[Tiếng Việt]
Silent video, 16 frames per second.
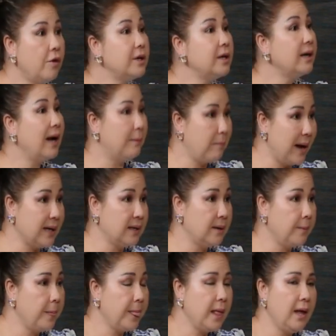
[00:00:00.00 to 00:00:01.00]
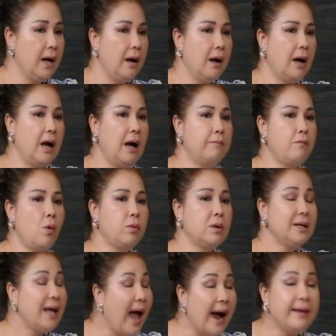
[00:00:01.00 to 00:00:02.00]
phối rất là mạnh yeah. Dạ. à, một
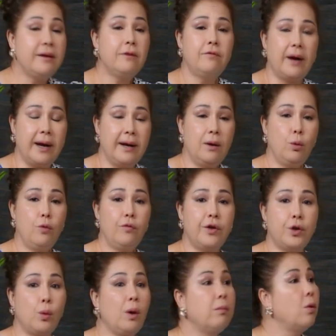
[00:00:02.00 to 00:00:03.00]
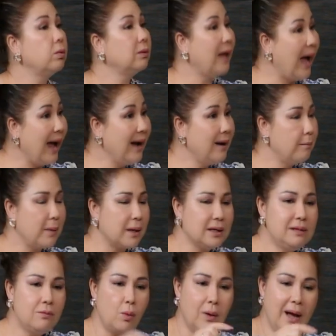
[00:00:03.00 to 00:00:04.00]
chai như vậy đó quý vị dùng được một tháng mà
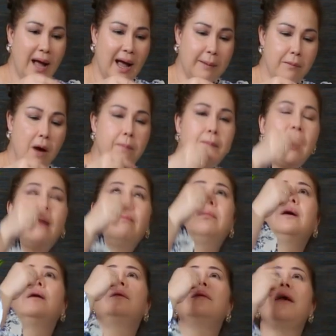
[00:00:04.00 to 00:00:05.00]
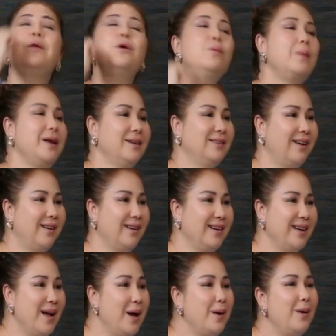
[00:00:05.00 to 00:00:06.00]
cứ một ngày bóp ống để vô miệng thôi
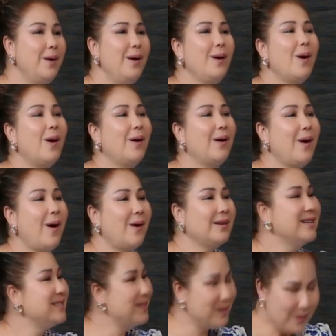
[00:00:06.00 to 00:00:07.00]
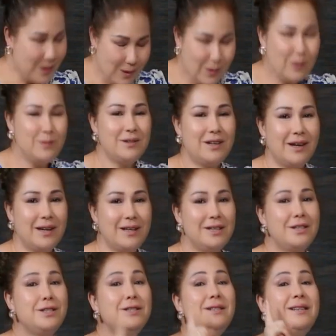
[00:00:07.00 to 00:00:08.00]
nó ngọt luôn. ngọt như siro đúng yeah. Dạ. rồi
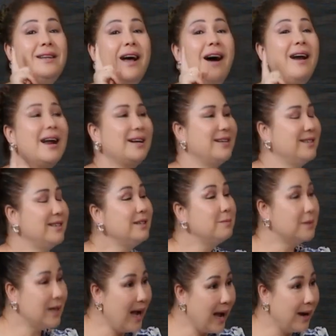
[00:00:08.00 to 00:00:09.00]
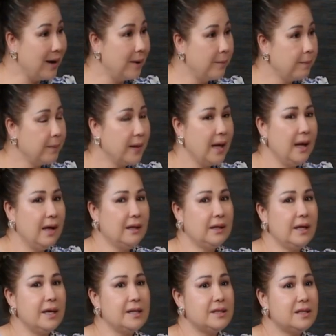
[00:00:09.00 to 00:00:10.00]
nhớ là trước bữa ăn yeah.
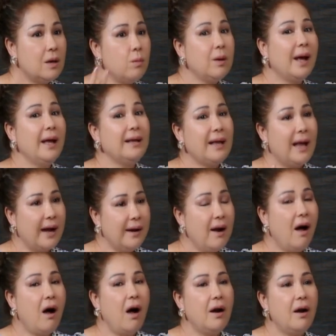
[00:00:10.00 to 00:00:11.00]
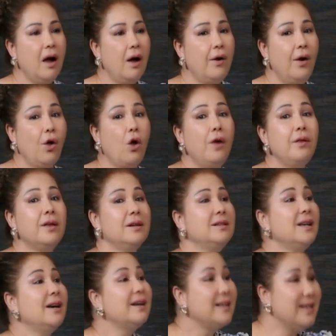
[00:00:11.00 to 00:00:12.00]
thì trong cái chai đó đó nó có những
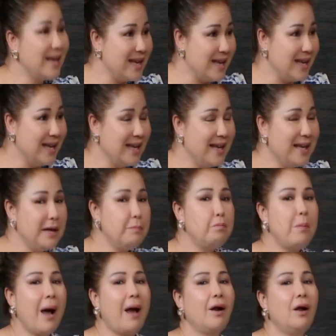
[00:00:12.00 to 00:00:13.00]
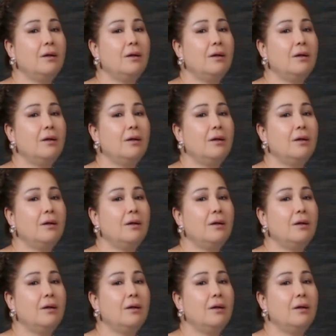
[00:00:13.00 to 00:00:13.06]
chất gì yeah. mà